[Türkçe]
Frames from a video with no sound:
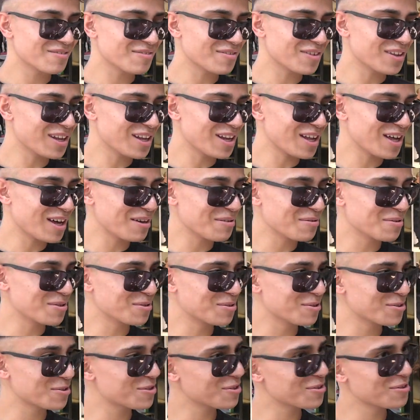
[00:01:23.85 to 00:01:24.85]
Vallahi
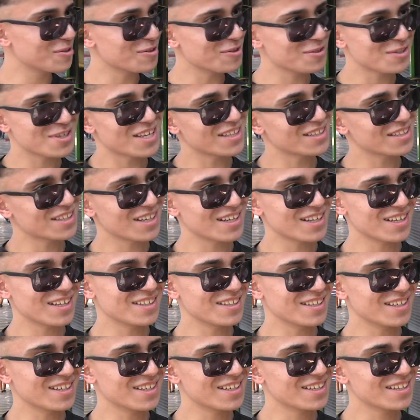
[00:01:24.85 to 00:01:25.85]
abi düşünüyoruz
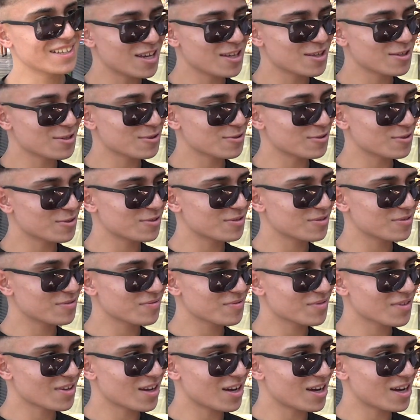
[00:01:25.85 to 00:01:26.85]
Antalya diye. En son
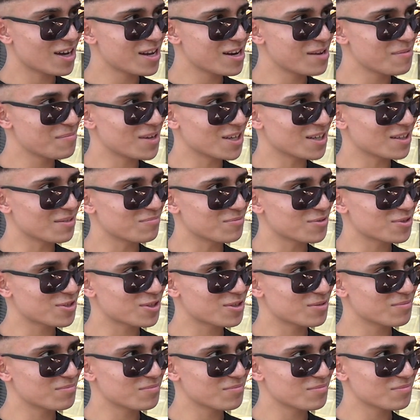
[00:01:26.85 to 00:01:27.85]
ailemle
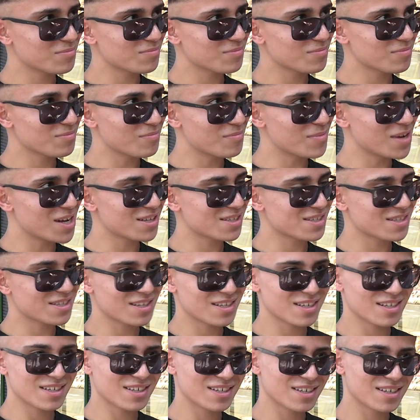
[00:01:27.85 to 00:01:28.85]
gitmiştim
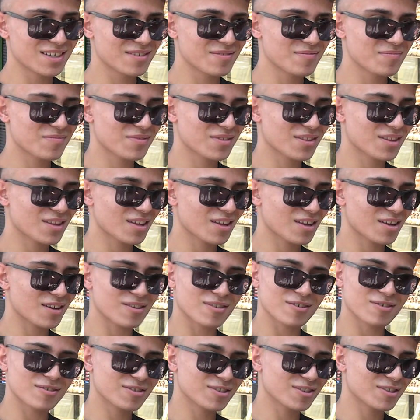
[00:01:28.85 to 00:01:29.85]
Mersin'e.
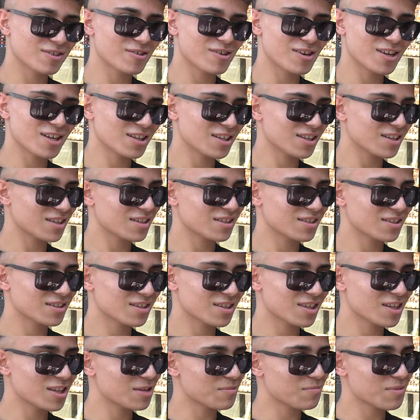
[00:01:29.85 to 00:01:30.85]
Orada öyle
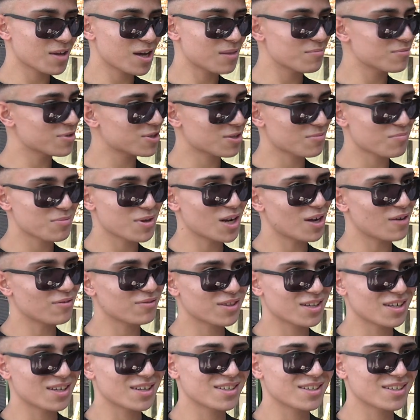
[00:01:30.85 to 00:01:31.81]
gidip gelmiştik bir hafta.